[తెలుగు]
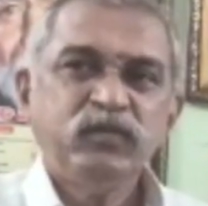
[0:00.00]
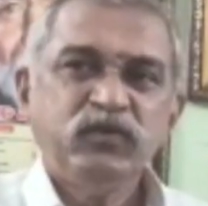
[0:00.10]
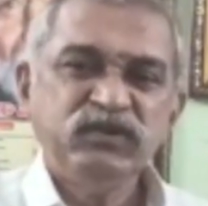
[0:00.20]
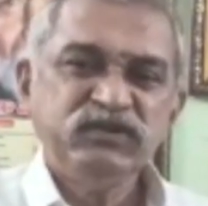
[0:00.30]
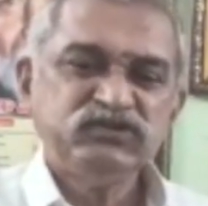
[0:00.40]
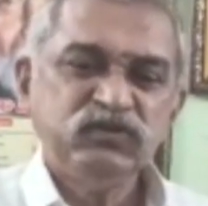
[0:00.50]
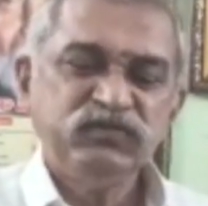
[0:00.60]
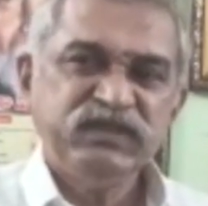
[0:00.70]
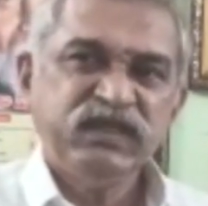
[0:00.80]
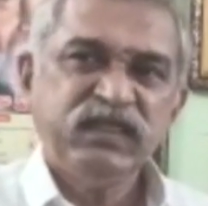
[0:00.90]
పోలీసులు
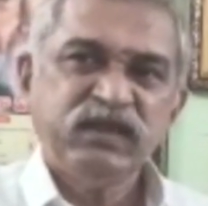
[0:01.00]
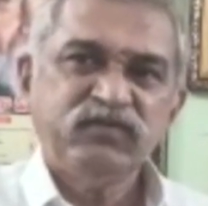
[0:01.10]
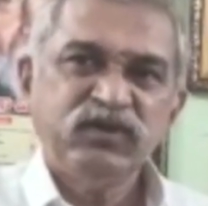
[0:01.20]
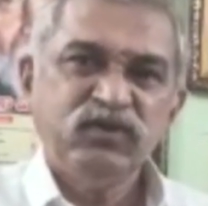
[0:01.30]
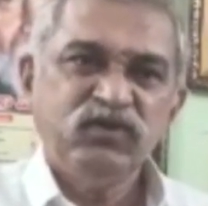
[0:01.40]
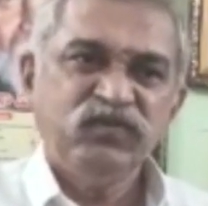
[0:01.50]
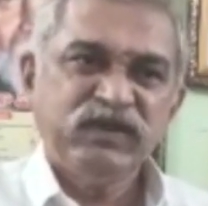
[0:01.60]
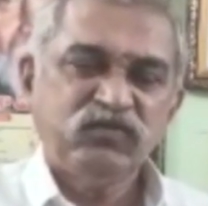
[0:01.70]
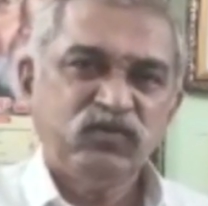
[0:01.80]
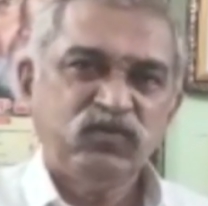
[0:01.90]
విధి నిర్వహణలో
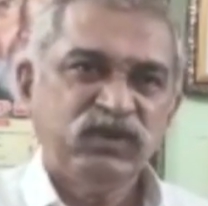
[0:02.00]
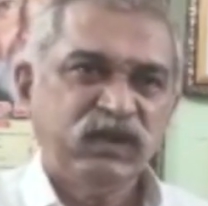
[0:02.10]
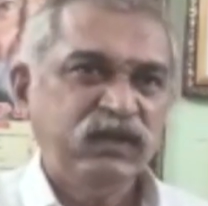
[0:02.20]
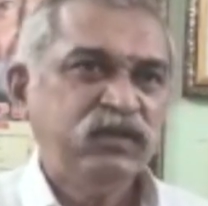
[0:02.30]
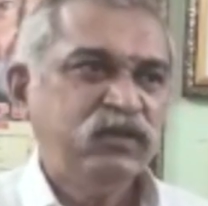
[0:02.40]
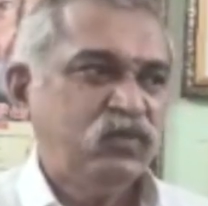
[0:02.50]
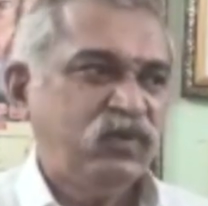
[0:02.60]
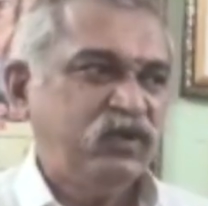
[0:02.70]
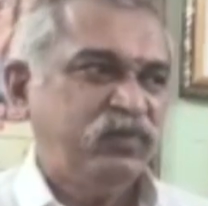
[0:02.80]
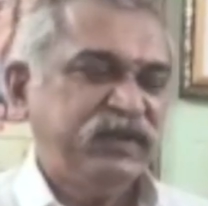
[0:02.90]
వెరవకుండా
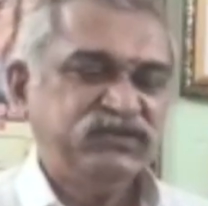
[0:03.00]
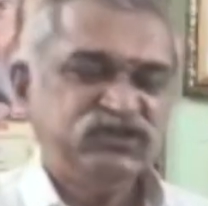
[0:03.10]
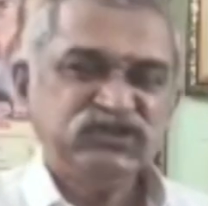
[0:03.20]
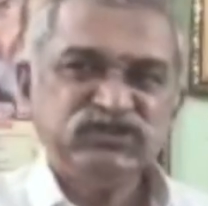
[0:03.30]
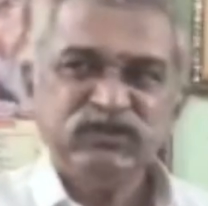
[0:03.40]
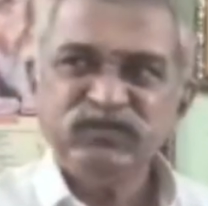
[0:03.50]
వాళ్ళు పనిచేసిన